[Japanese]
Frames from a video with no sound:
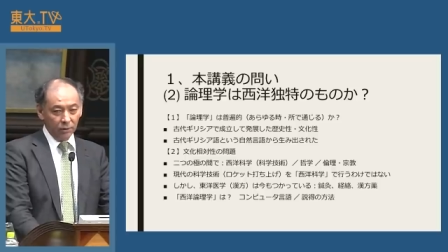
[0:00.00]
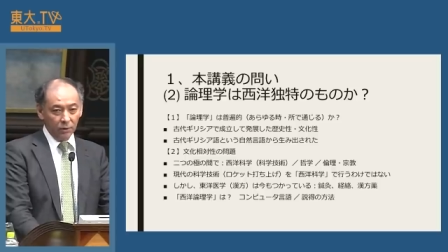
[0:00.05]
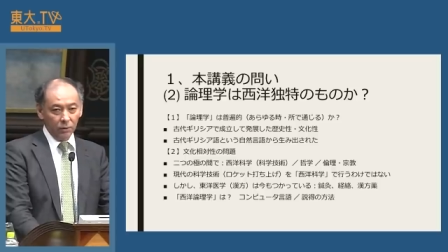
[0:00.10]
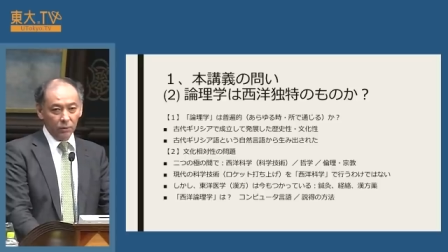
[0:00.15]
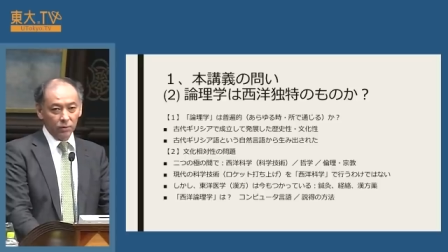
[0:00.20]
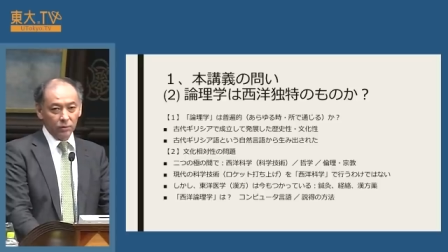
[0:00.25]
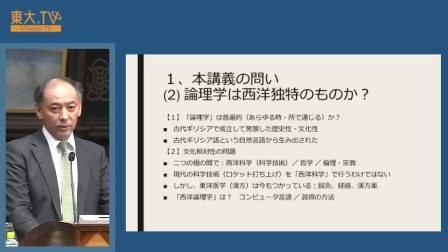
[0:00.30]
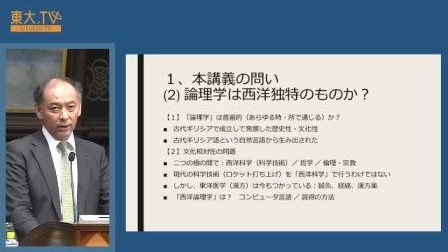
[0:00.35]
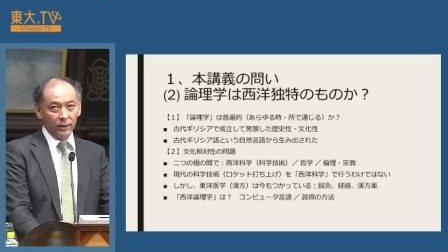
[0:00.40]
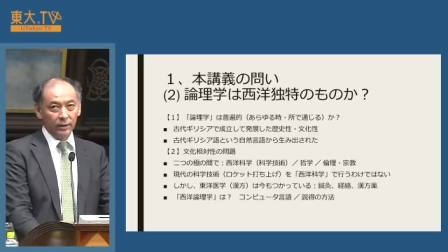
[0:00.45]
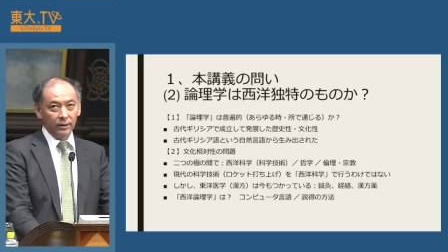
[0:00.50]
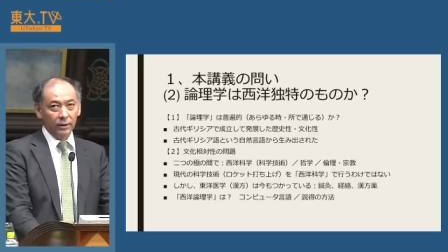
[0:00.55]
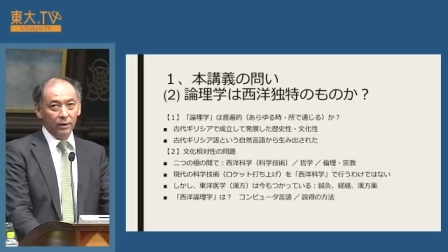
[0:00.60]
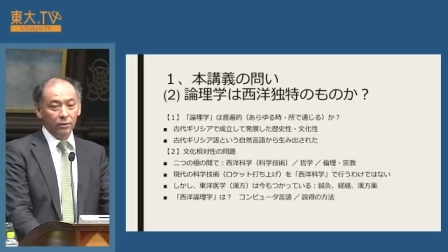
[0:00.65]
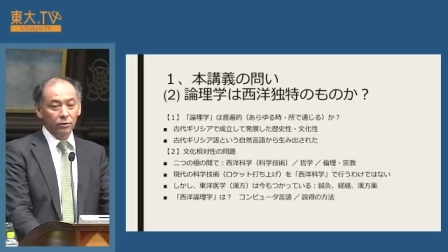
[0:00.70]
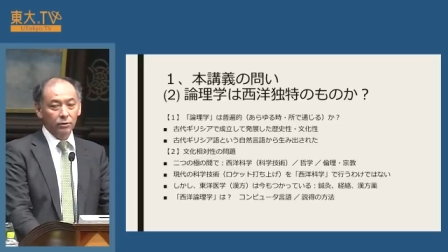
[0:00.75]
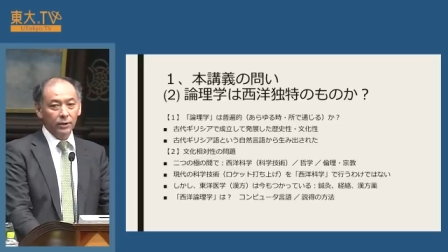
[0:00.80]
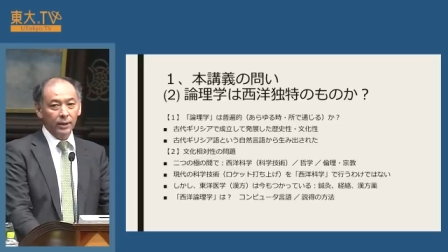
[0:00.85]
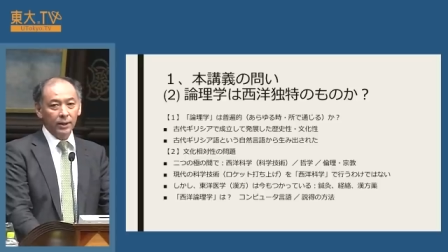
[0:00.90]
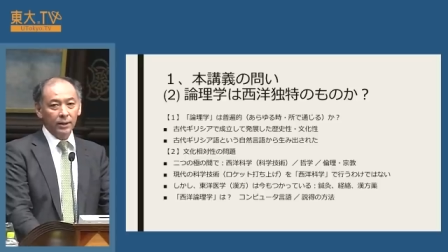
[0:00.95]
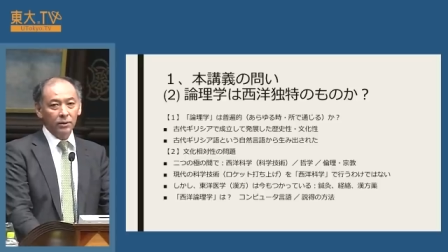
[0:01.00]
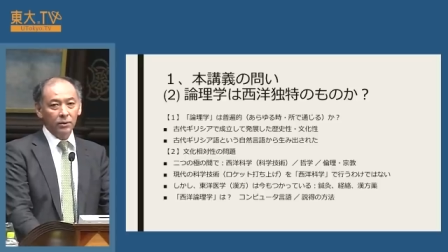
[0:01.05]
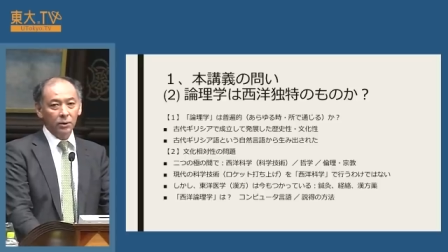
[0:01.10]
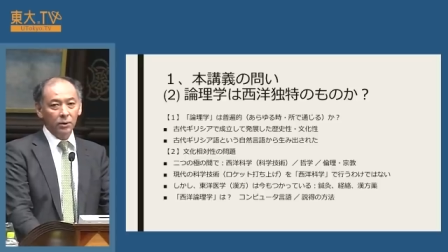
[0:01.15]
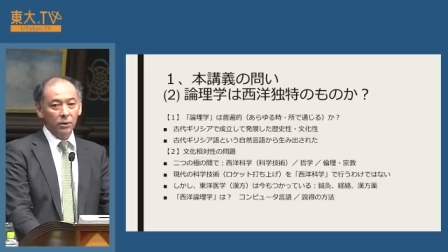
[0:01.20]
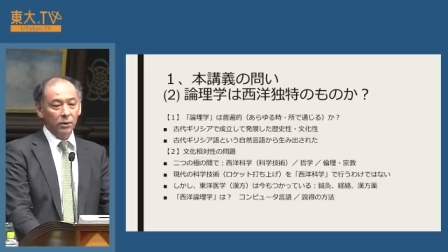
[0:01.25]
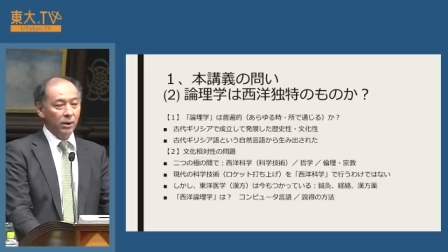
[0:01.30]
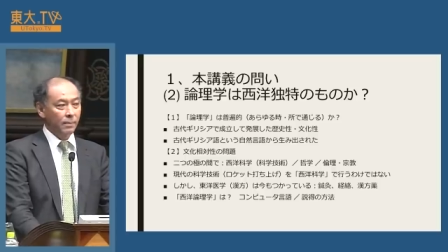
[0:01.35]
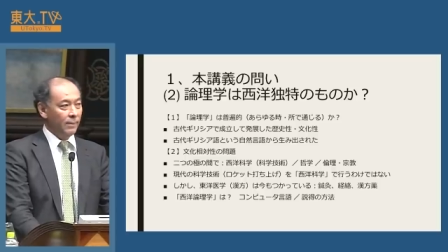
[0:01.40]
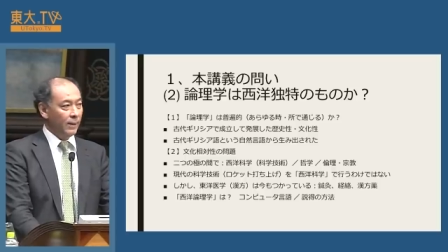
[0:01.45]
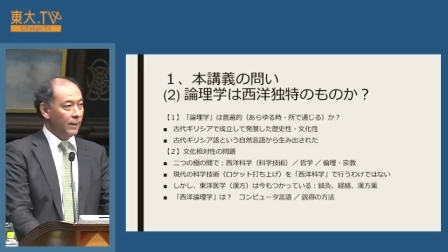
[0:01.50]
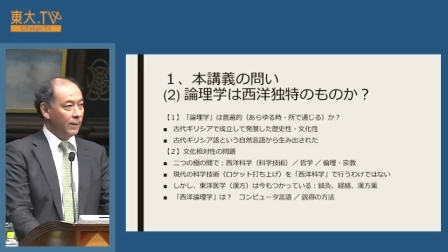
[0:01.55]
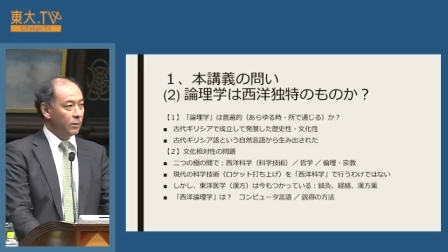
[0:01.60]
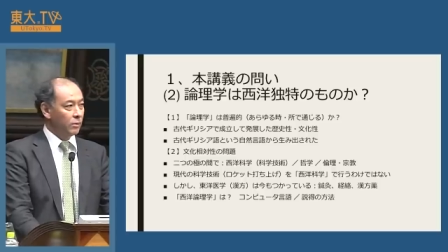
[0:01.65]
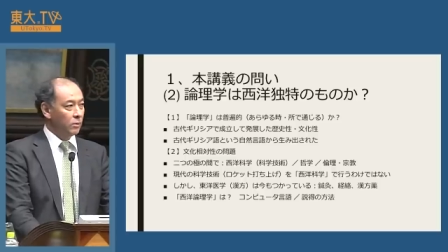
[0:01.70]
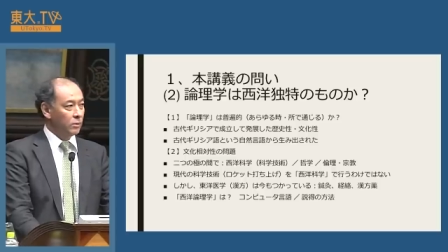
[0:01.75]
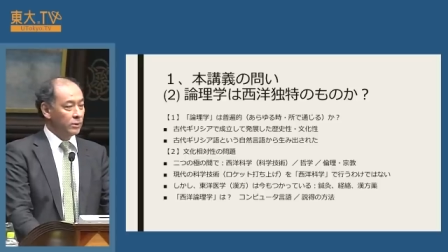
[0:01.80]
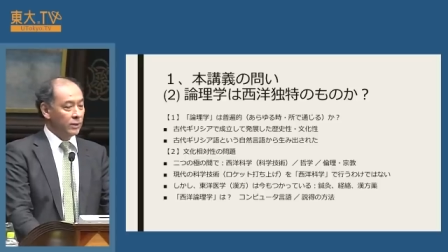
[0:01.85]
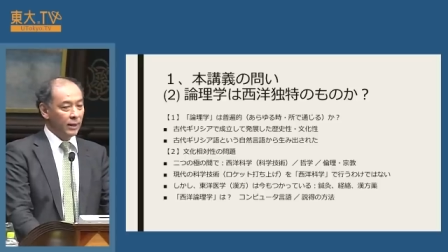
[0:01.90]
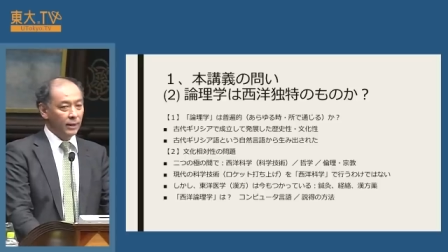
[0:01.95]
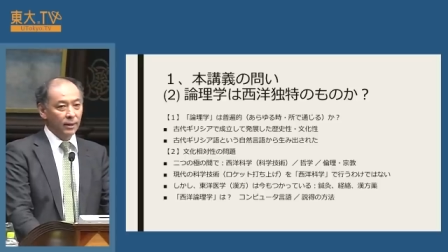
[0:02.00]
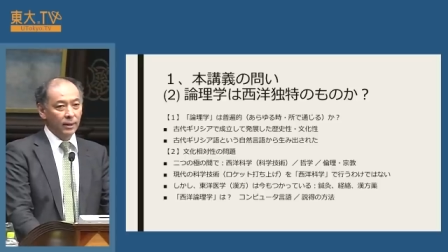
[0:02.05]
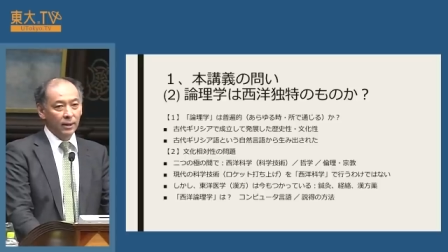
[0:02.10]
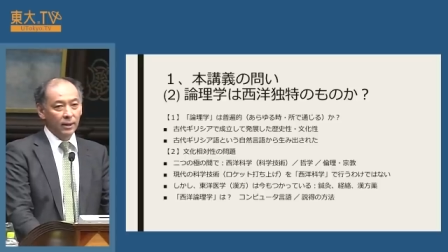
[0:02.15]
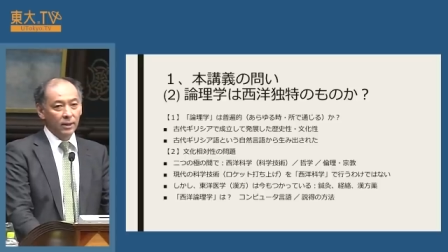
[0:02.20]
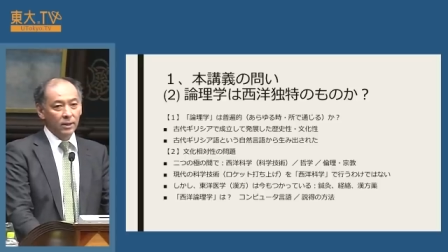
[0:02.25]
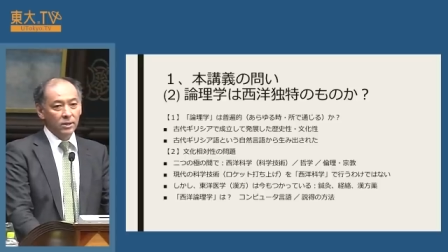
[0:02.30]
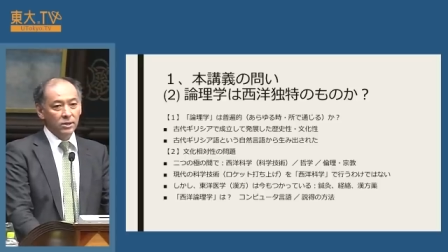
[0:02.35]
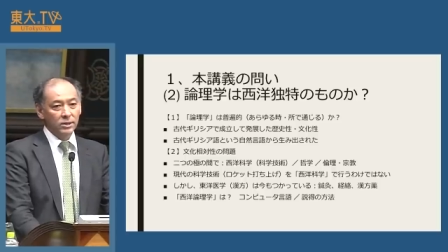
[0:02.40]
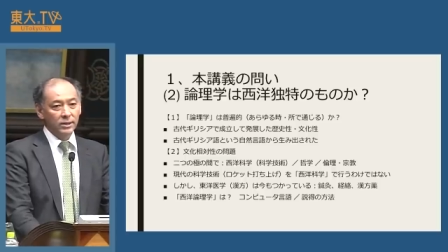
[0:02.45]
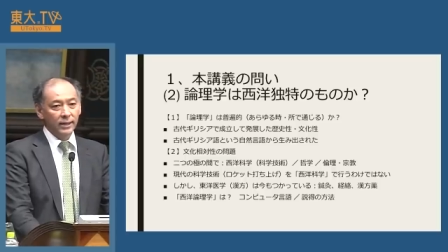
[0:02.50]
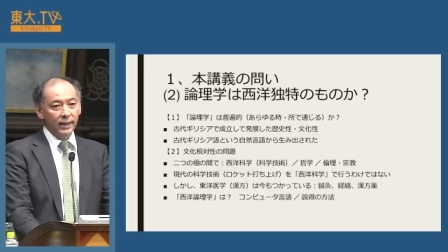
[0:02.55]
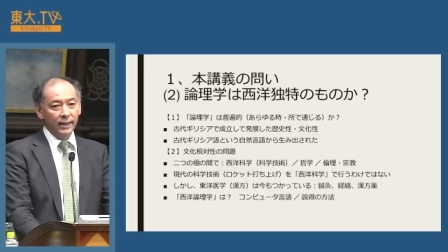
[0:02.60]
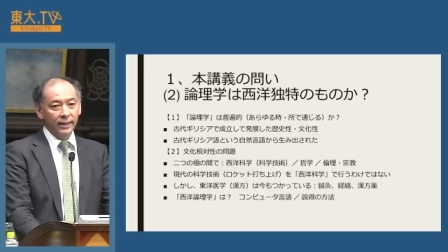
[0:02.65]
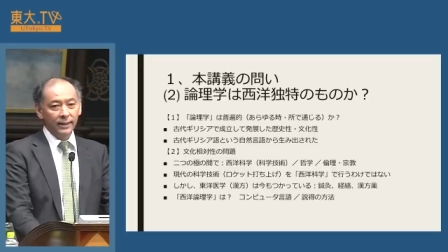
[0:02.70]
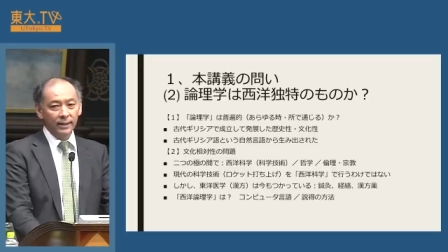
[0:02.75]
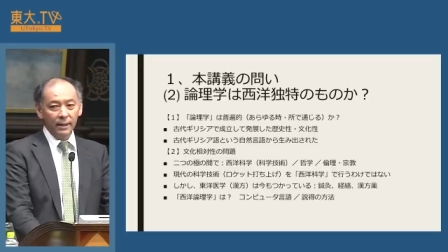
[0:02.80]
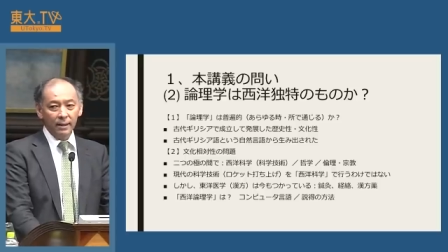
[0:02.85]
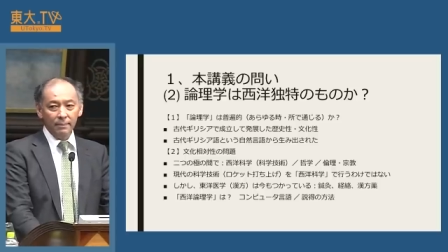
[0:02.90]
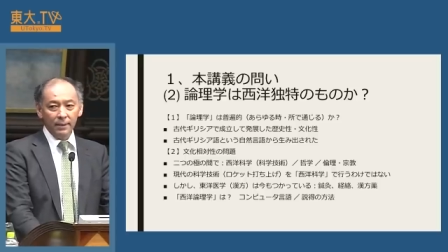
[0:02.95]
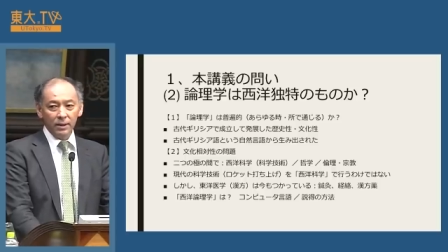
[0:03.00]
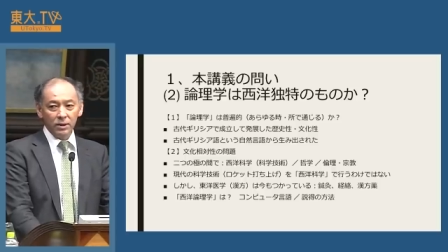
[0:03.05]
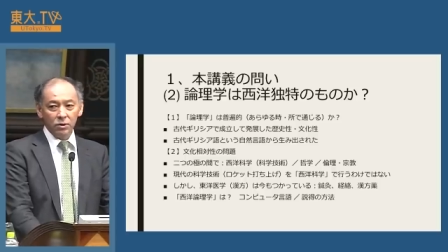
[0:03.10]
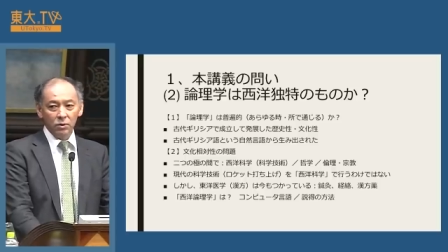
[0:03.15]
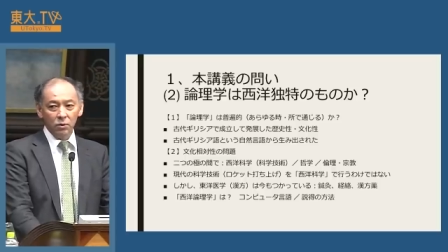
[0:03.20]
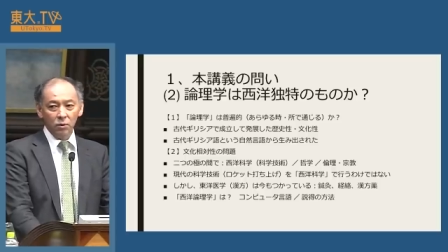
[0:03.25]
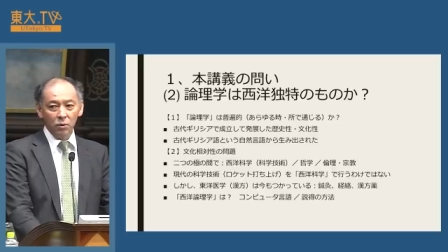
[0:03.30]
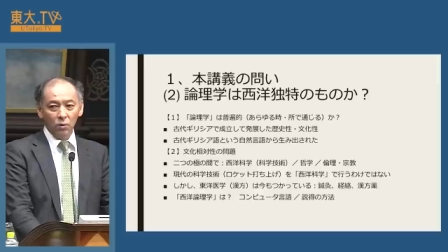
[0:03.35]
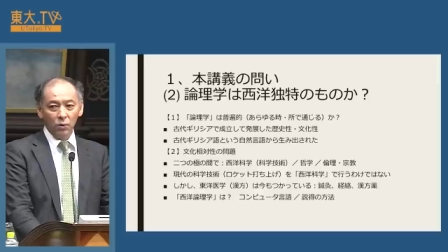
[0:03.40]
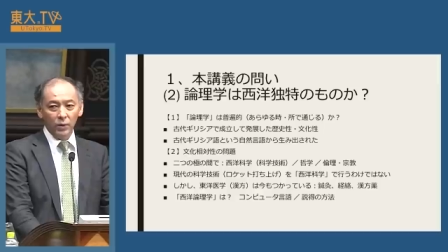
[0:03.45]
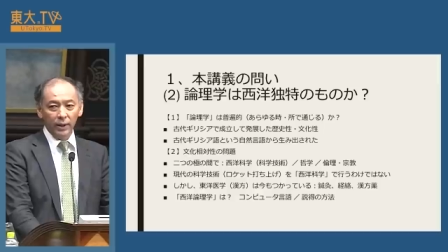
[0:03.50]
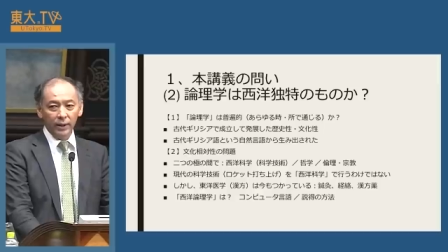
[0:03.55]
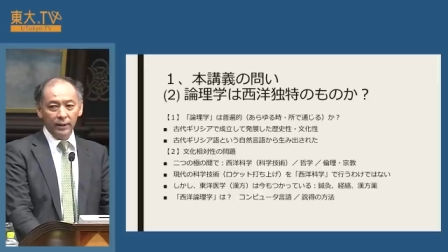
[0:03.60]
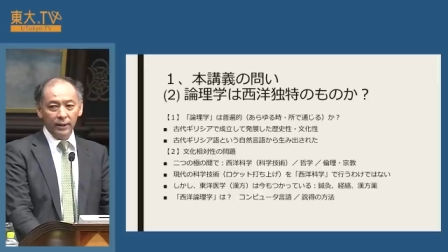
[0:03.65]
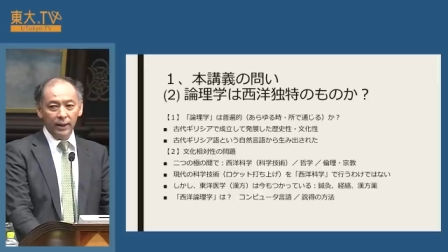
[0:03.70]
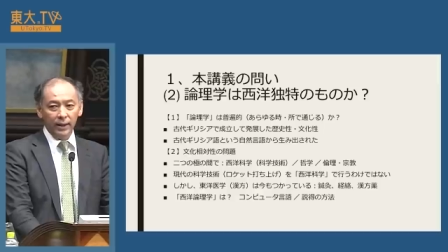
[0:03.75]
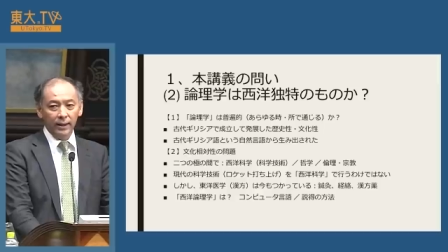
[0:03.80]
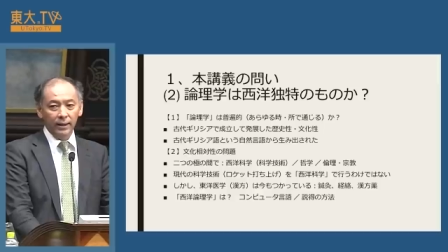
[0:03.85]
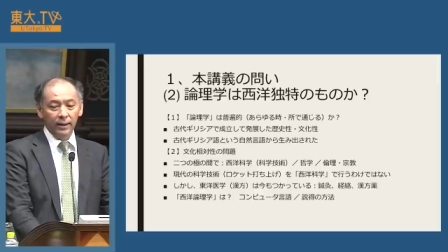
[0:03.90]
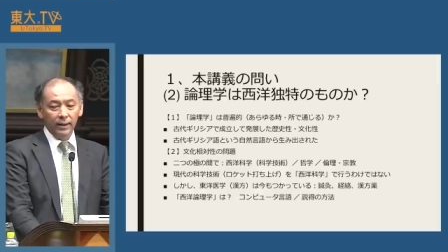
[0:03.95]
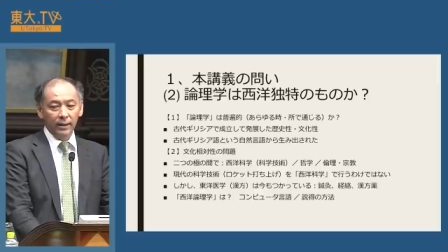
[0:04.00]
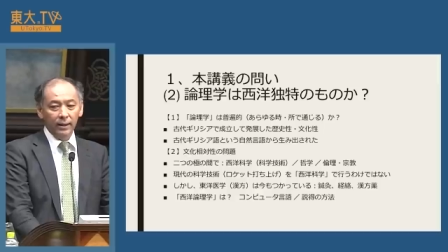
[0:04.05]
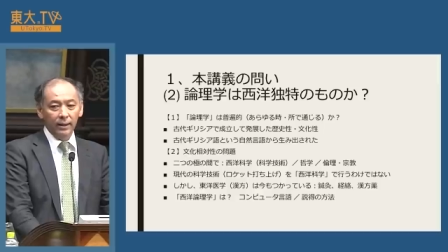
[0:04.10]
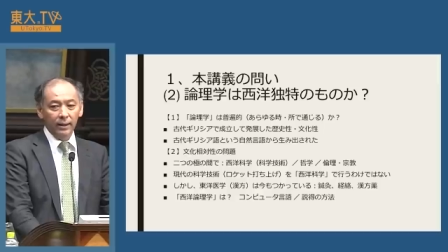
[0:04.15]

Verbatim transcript: ということなんで普遍といえば当然時代や場所を超えて